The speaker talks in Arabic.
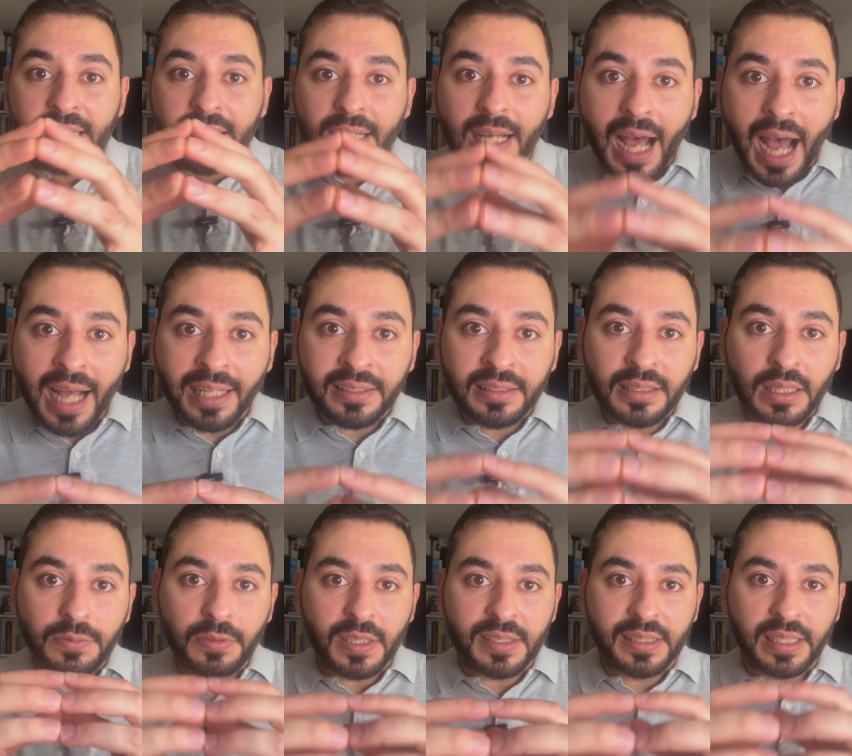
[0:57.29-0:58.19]
عن
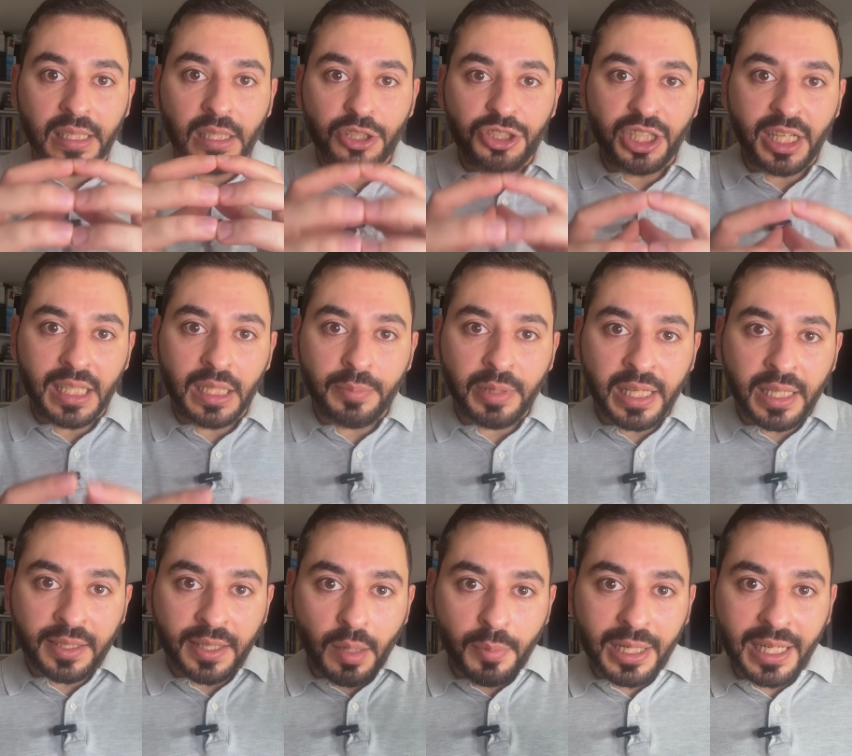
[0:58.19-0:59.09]
تفاصيل الجريمة
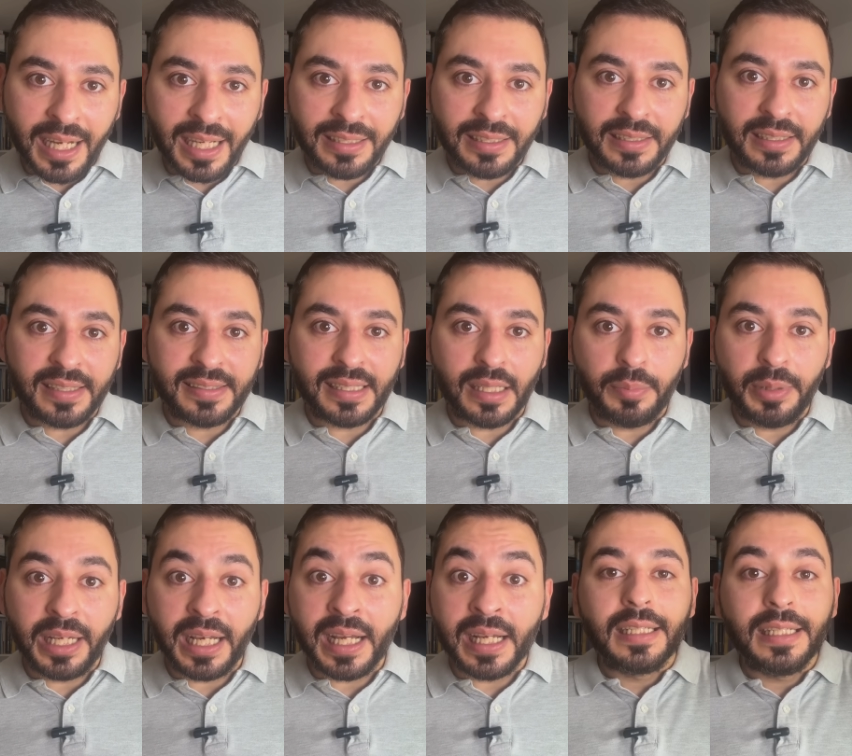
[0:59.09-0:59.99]
قبل عدة
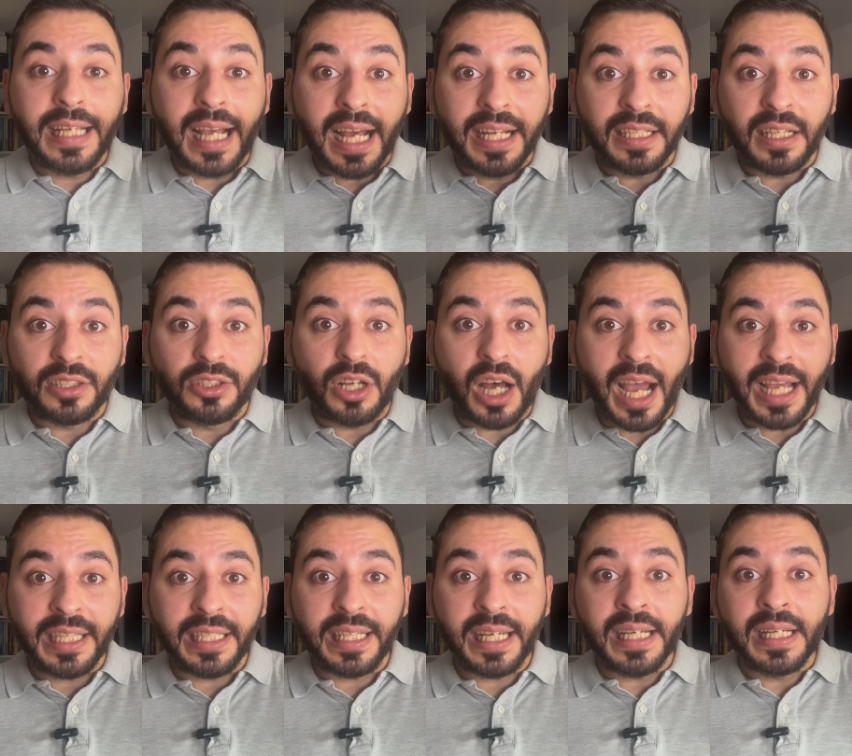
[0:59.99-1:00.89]
أسابيع لأن
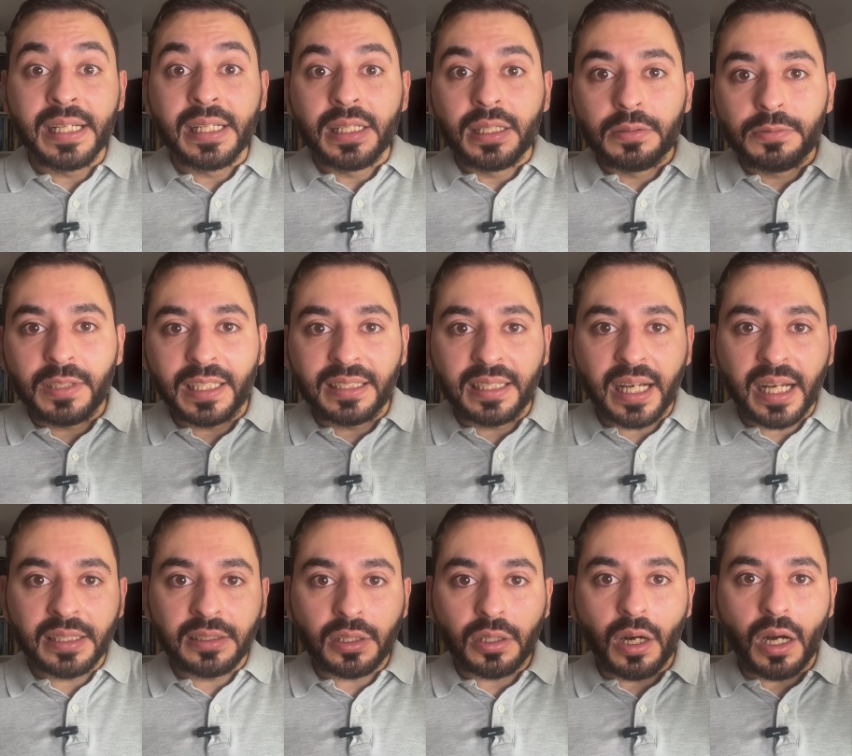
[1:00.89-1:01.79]
الضحية
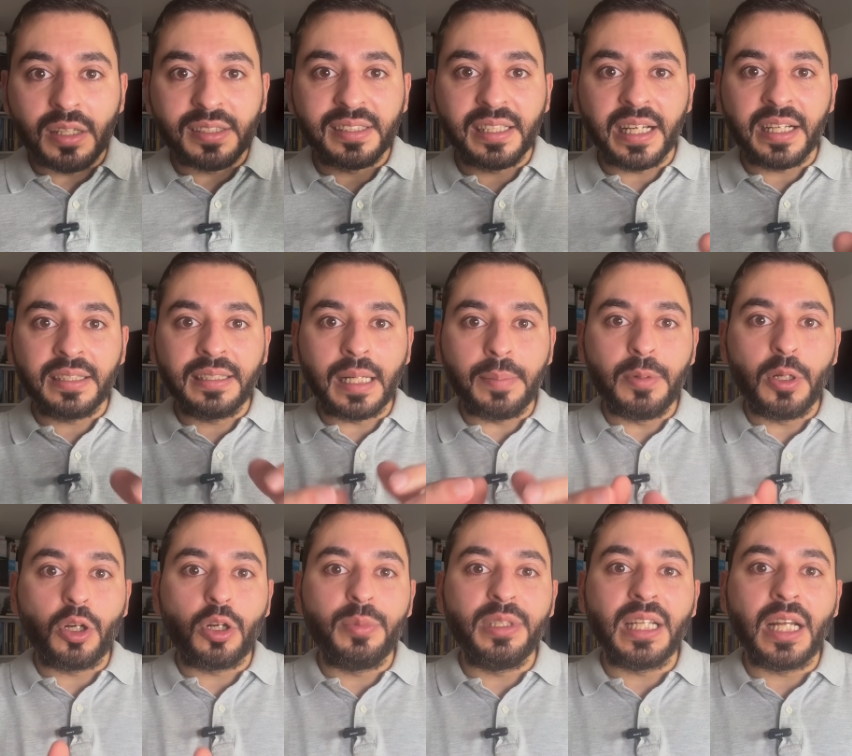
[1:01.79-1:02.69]
فتاة قاصر
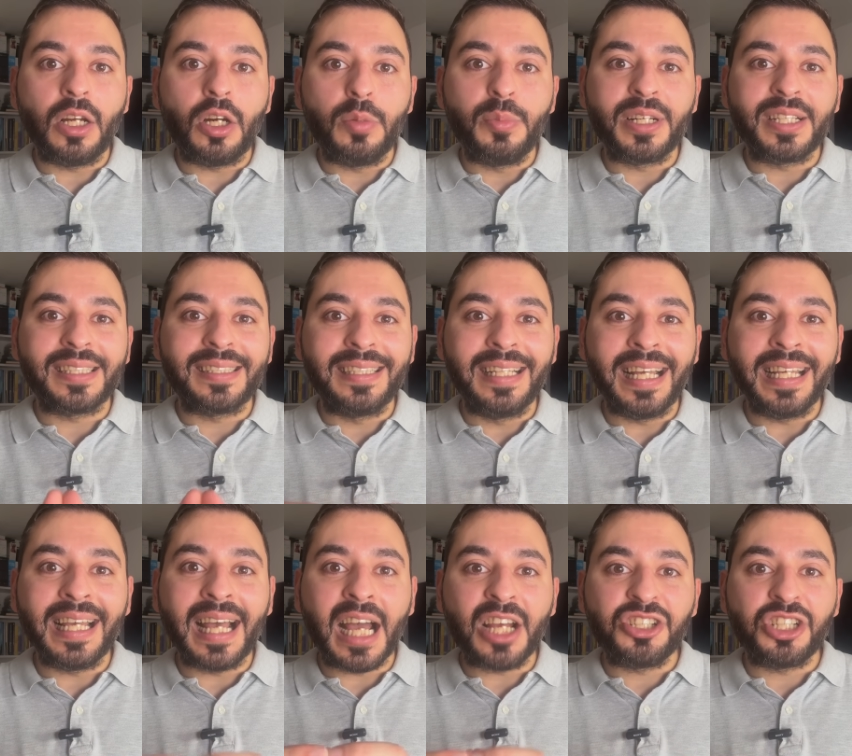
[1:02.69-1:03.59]
تبلغ من العمر
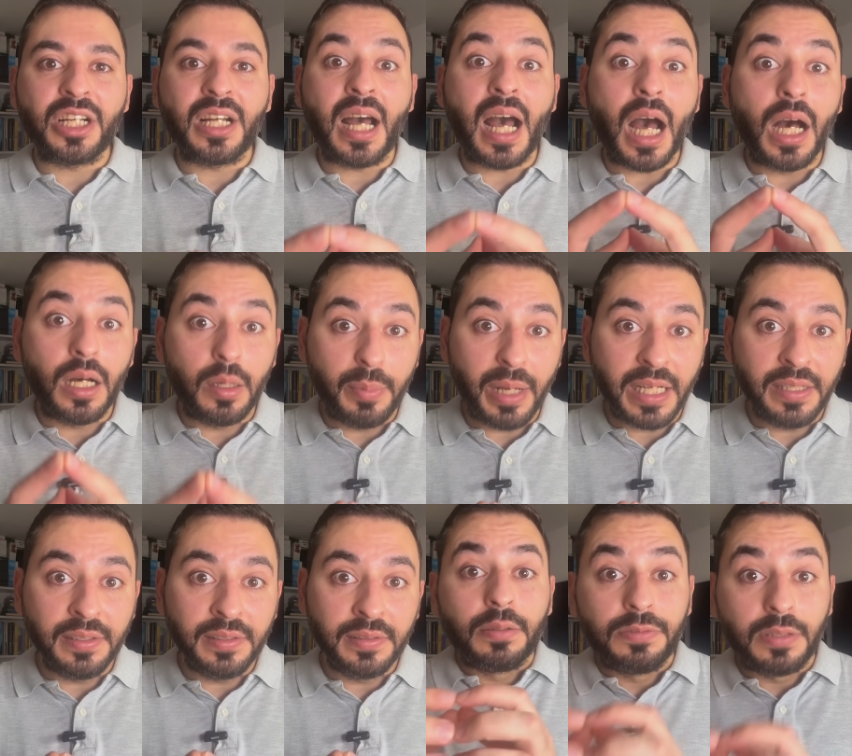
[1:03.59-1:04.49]
12
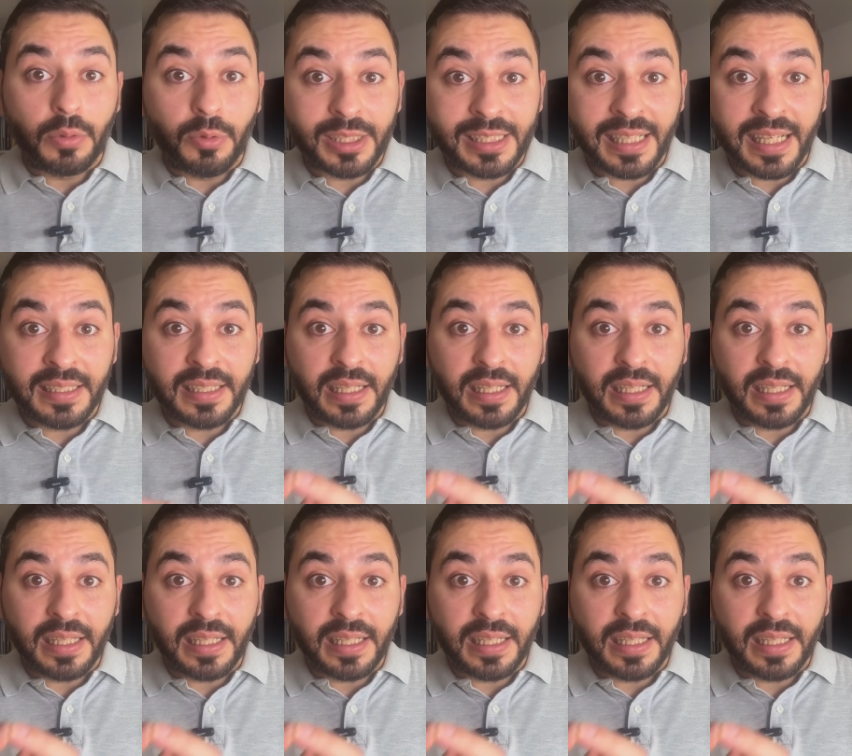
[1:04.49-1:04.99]
عاما فوسائل